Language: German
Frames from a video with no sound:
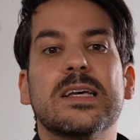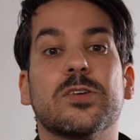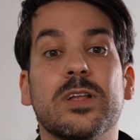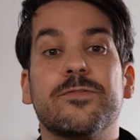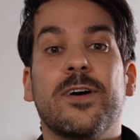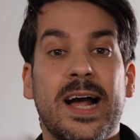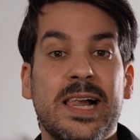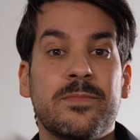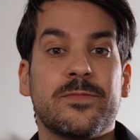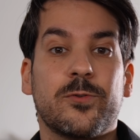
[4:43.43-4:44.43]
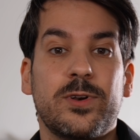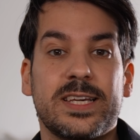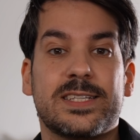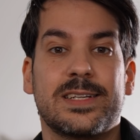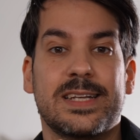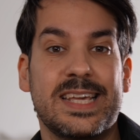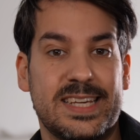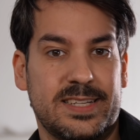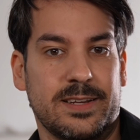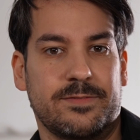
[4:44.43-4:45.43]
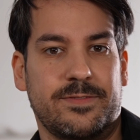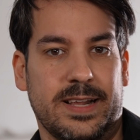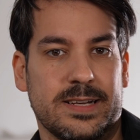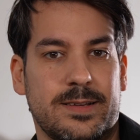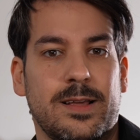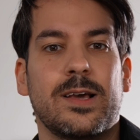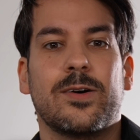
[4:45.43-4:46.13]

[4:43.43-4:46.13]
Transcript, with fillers: sondern vor allem, wo Licht nicht hinfällt.